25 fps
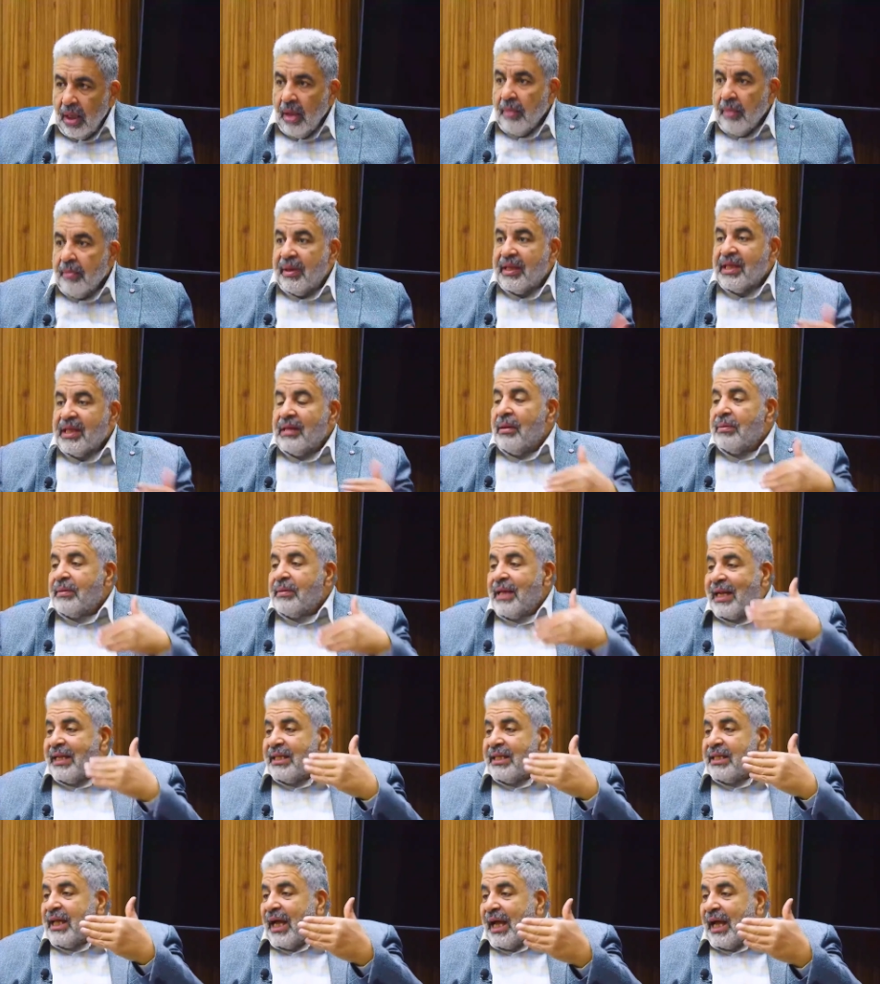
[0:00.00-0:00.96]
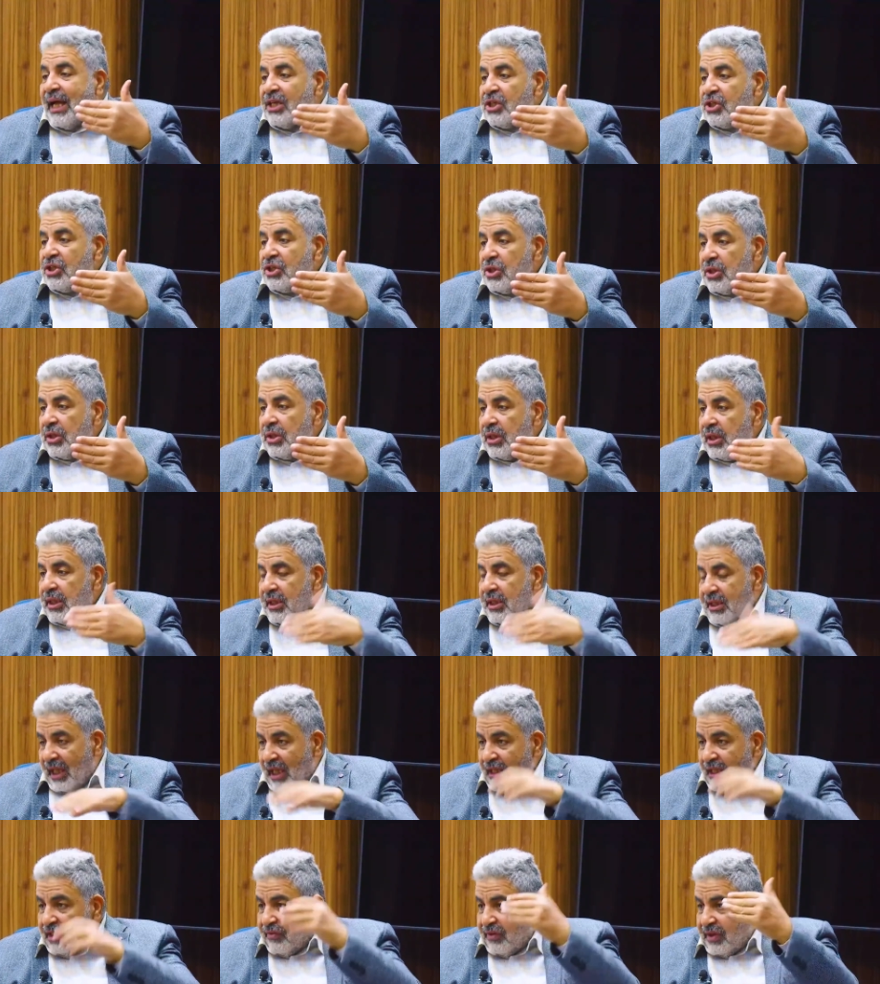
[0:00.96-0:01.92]
بينما بتاع الانعاش اللي
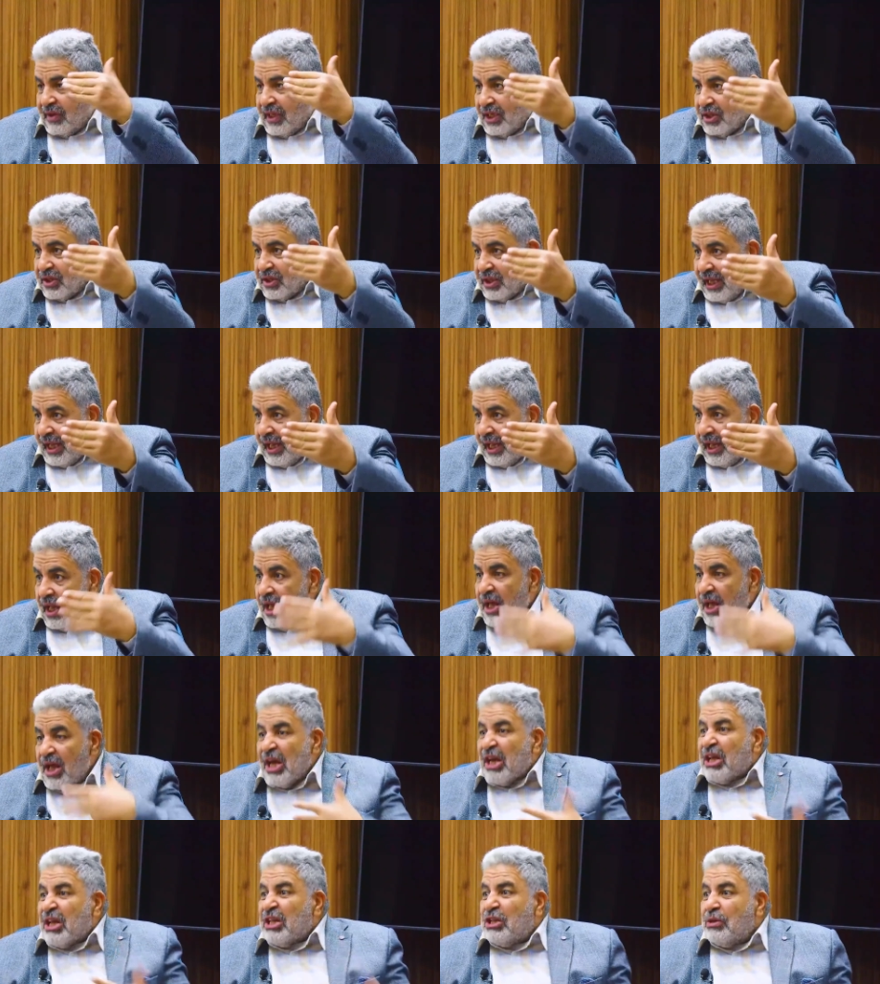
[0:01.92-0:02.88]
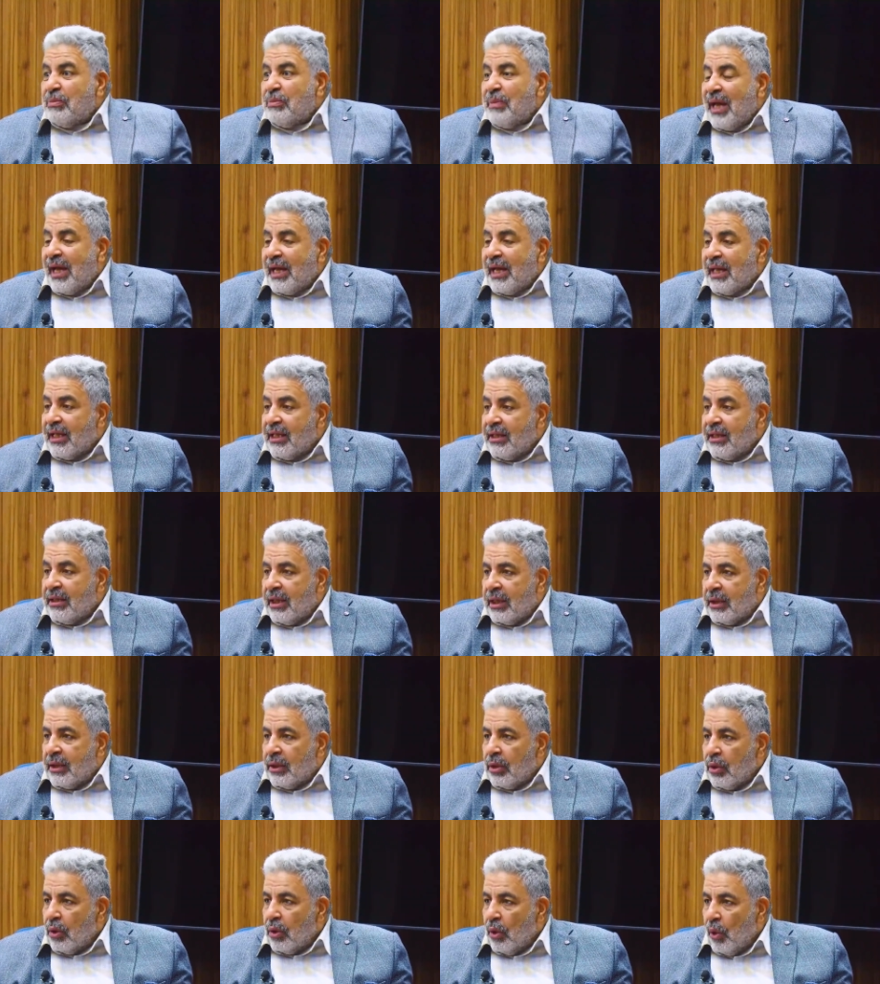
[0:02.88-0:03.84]
اتحط في الانعاش ده اجتماعي
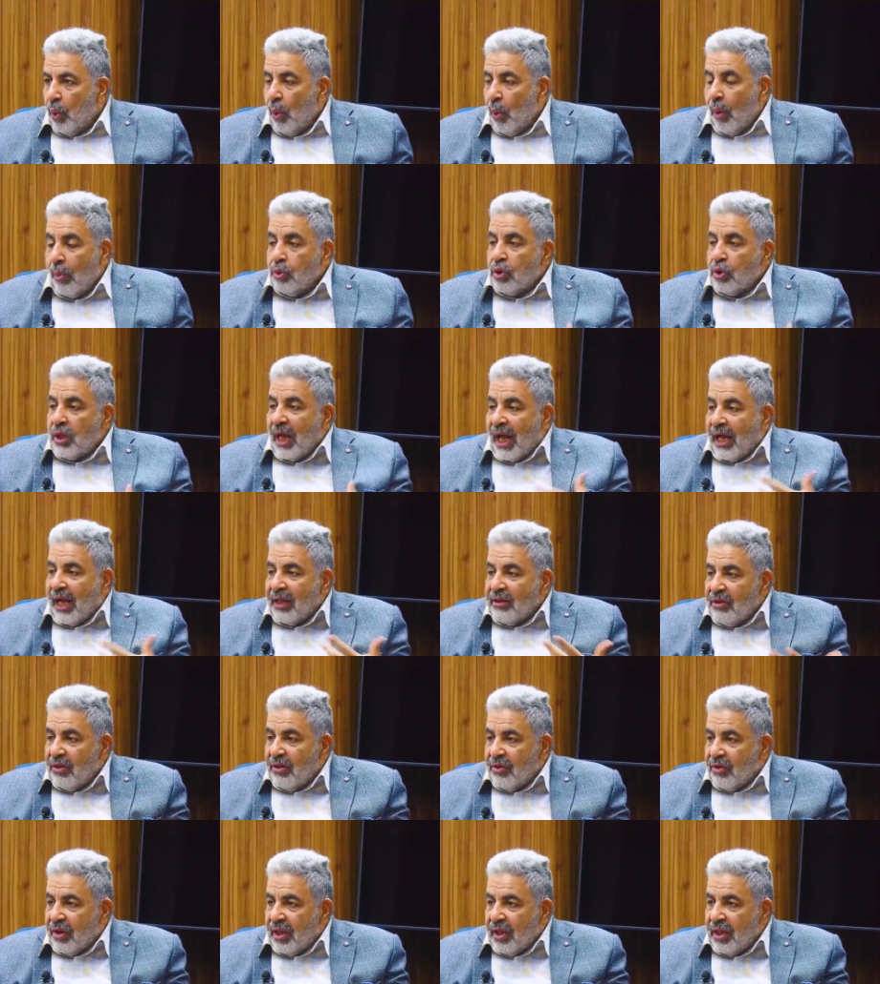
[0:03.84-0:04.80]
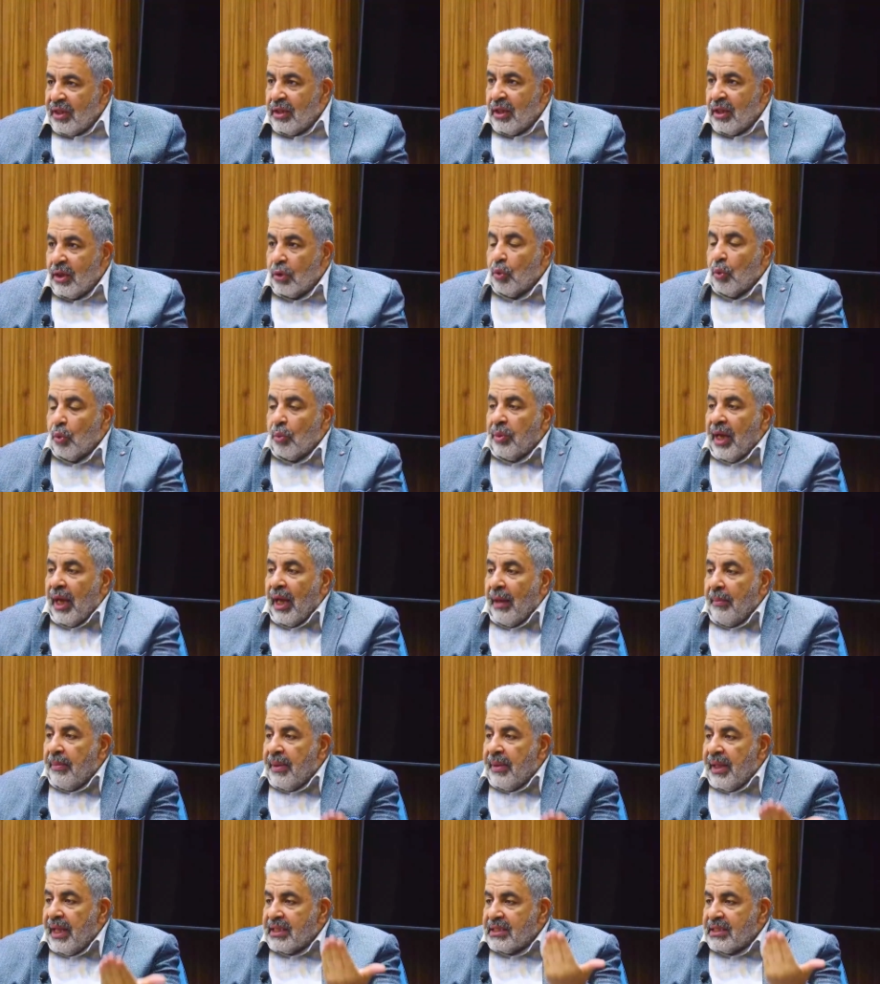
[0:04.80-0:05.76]
جدا ومتحدث جدا وبيحب
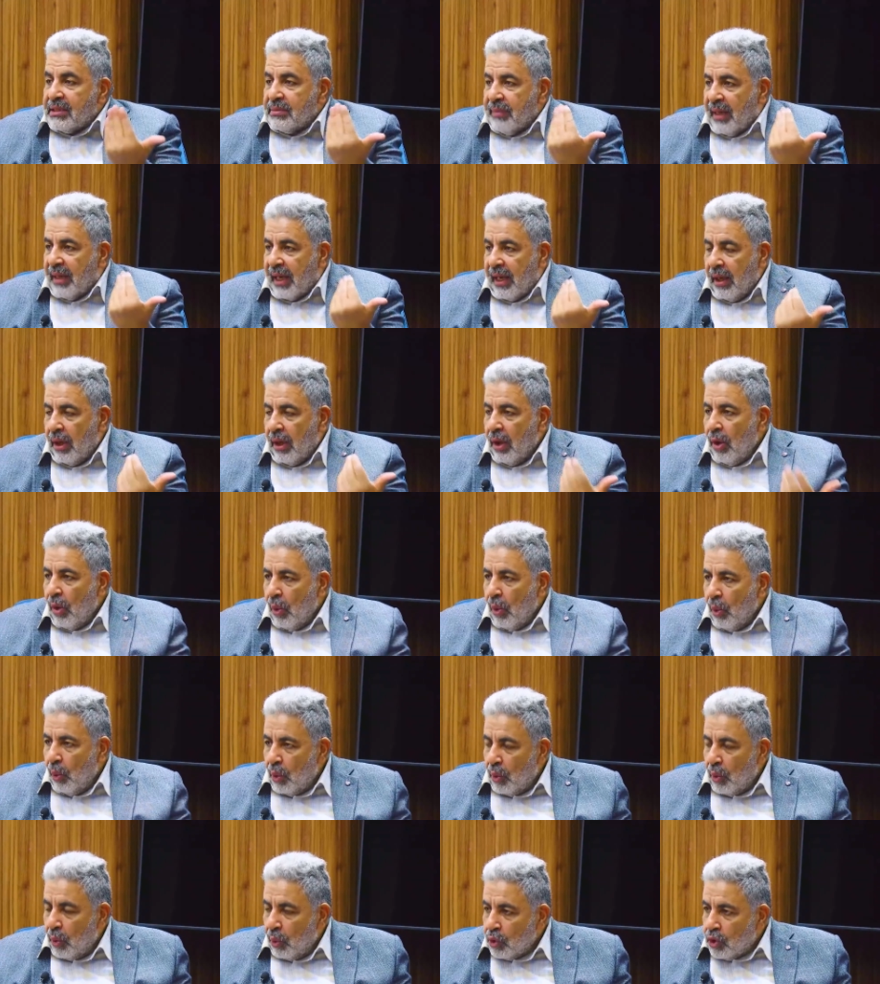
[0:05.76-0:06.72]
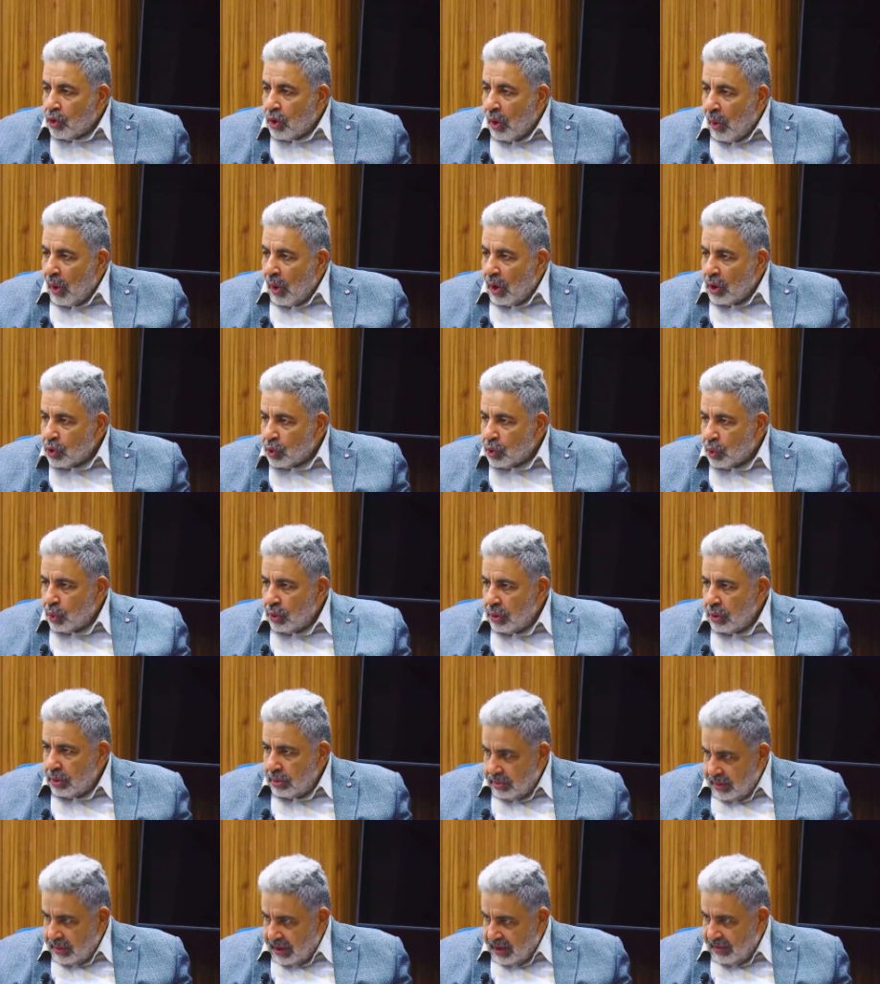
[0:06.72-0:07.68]
يسمع و... وتواصل
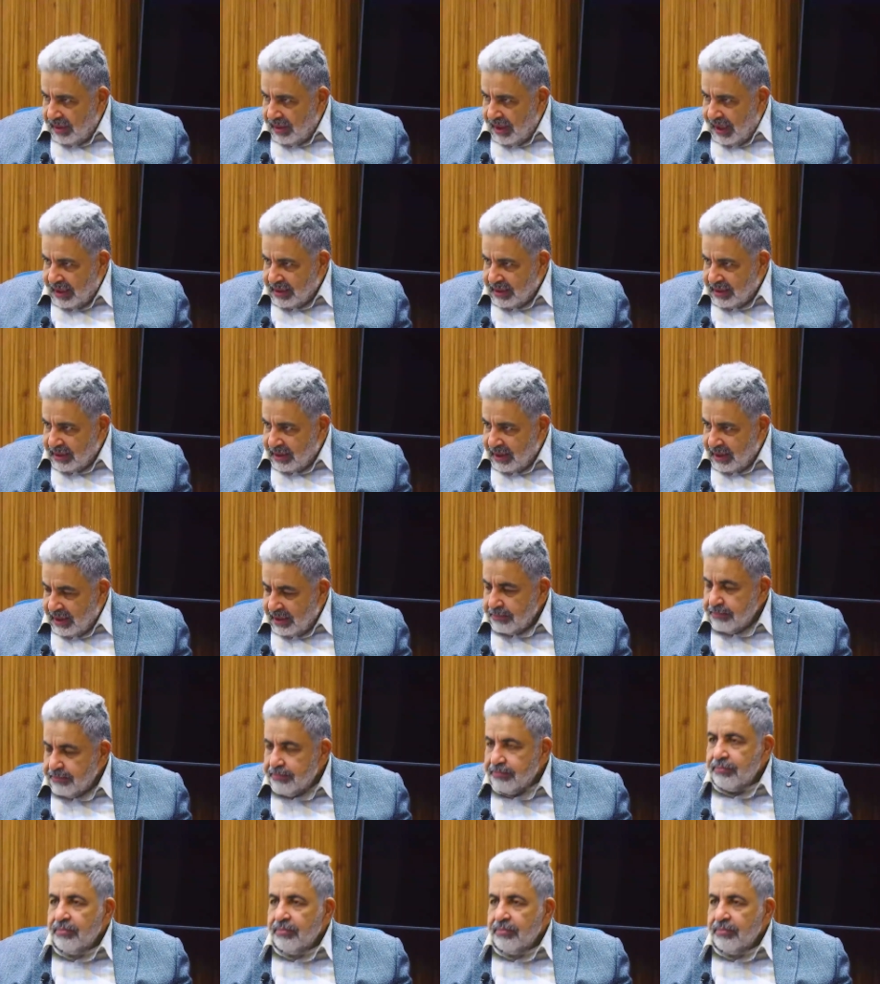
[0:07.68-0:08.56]
واخد بال حضرتك؟ آه.